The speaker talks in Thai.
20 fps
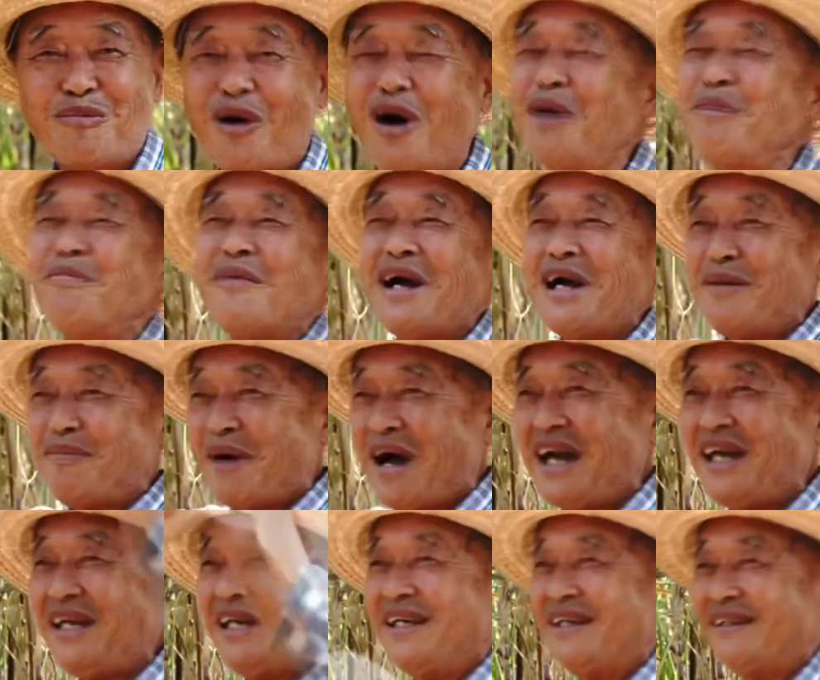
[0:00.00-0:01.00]
ปล่อยไหม้ไป
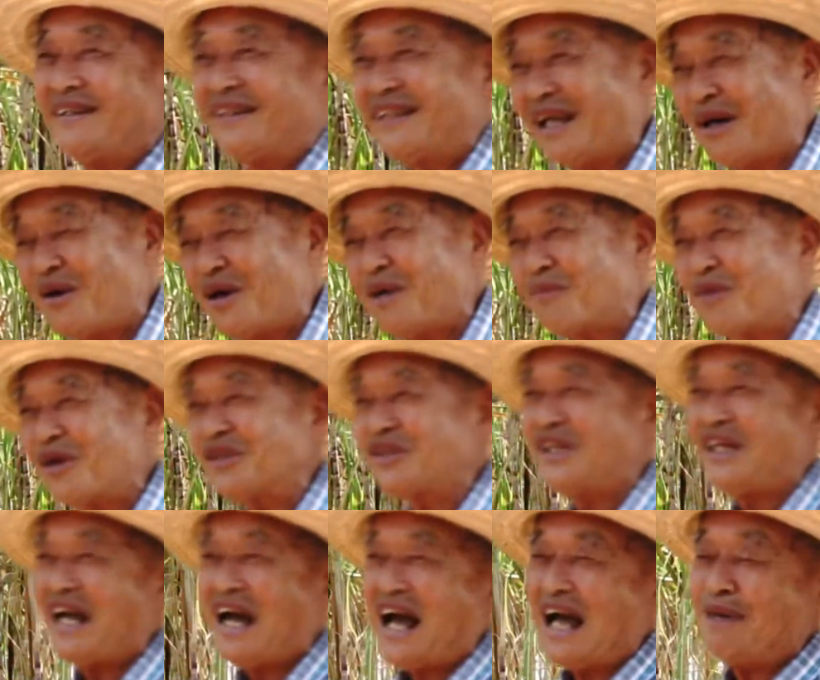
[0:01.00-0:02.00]
แต่ว่ามันก็
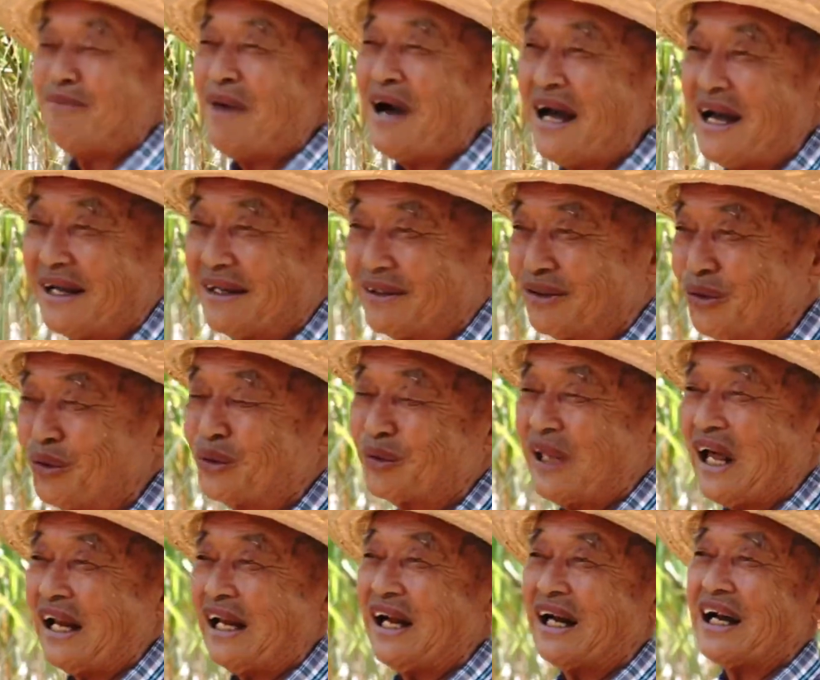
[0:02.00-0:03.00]
เสียหายบ้างถูก
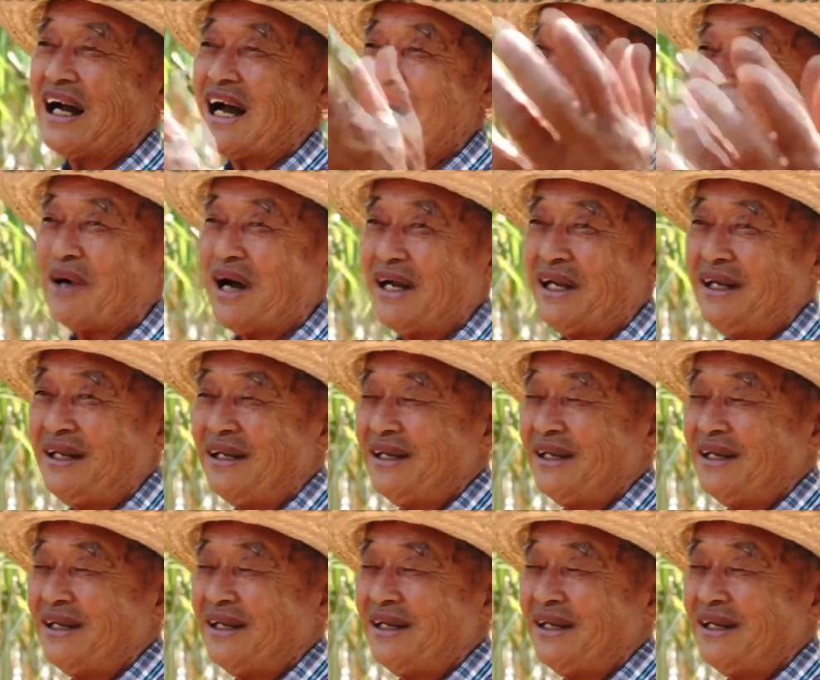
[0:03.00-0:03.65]
ตัดราคาไป